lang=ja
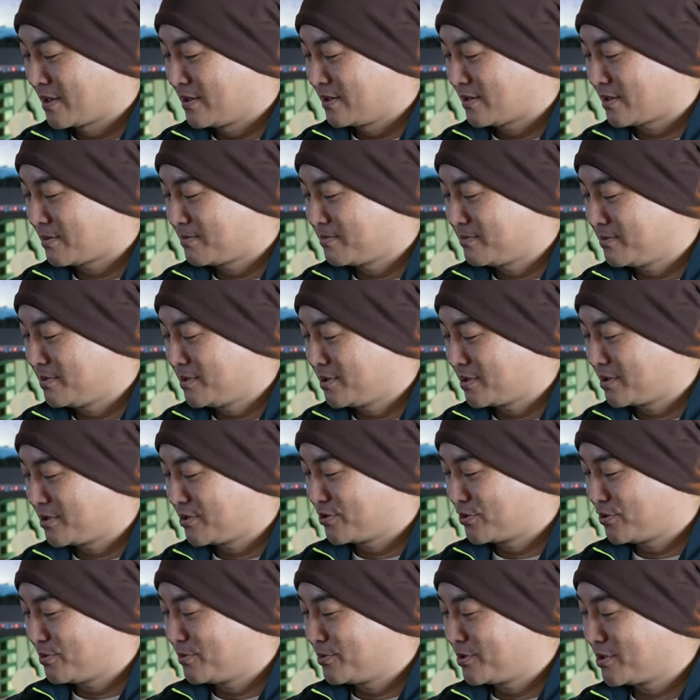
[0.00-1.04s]
サブ液
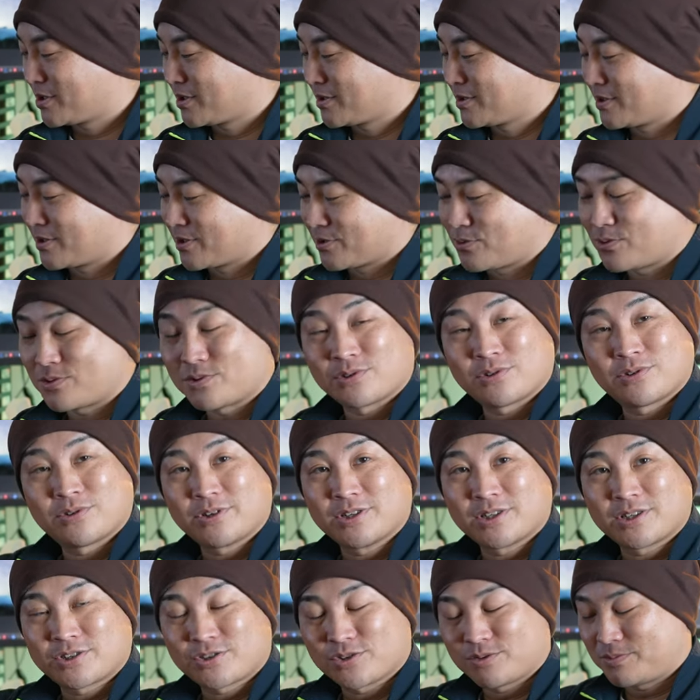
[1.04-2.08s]
晶モニター設定ここの
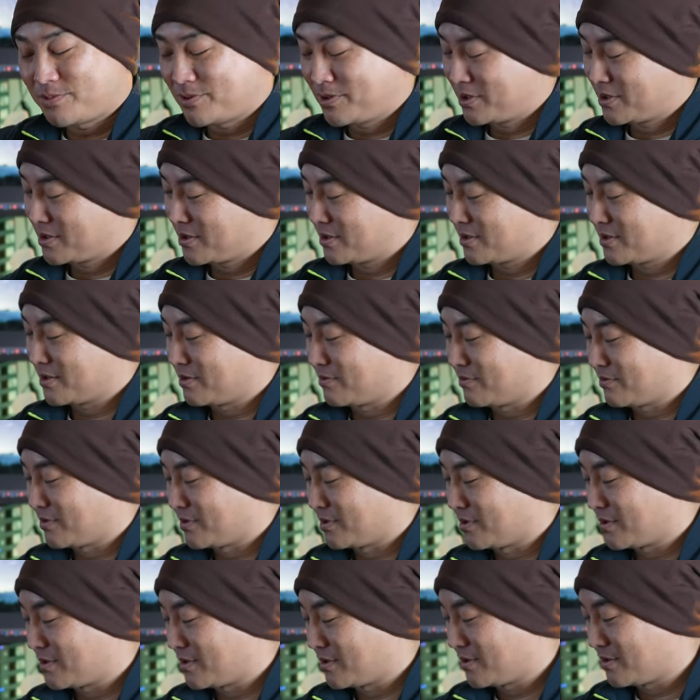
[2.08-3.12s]
液晶モニター設の
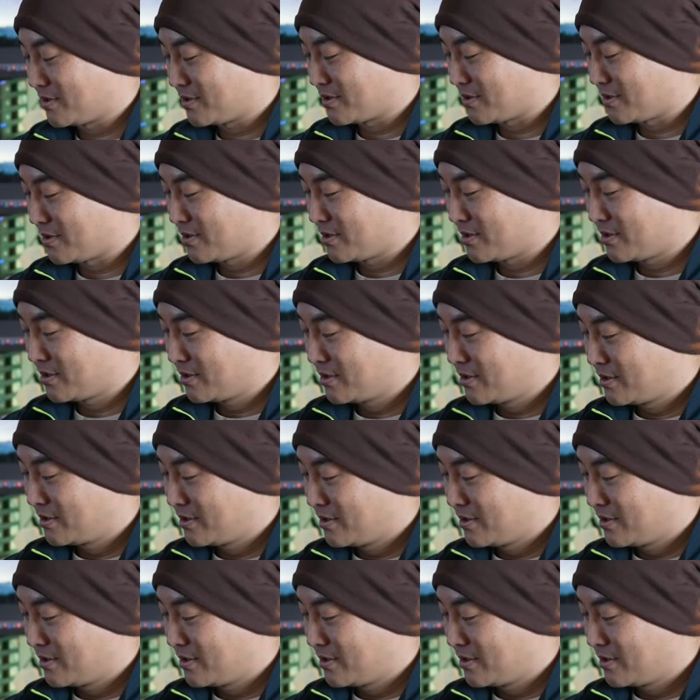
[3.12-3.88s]
設定ですね